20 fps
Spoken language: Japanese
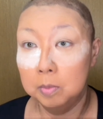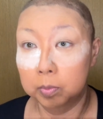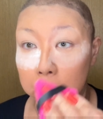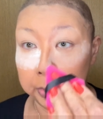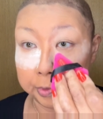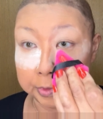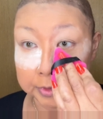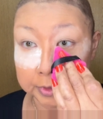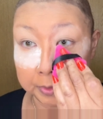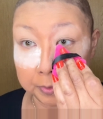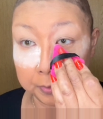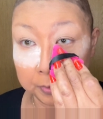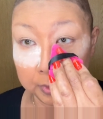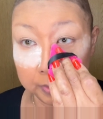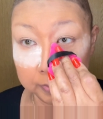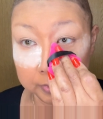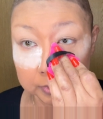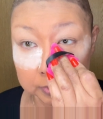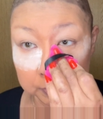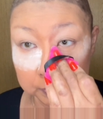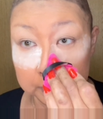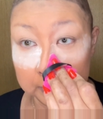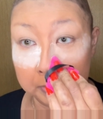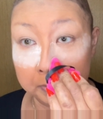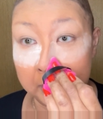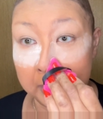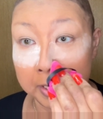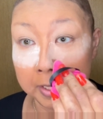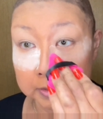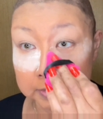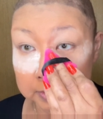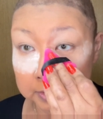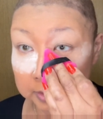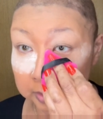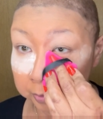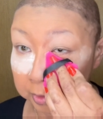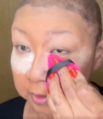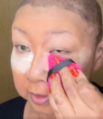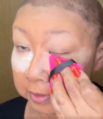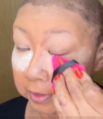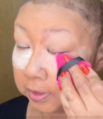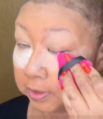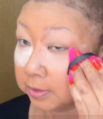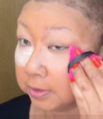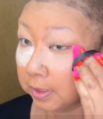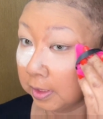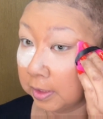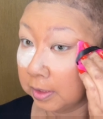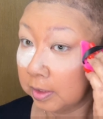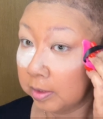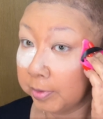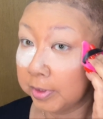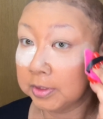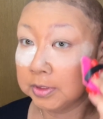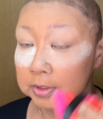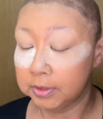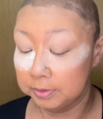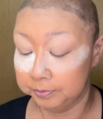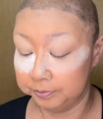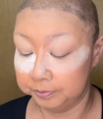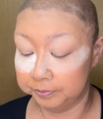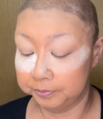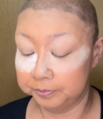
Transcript: ホッシーこれはどんな毎朝でも必ずやってます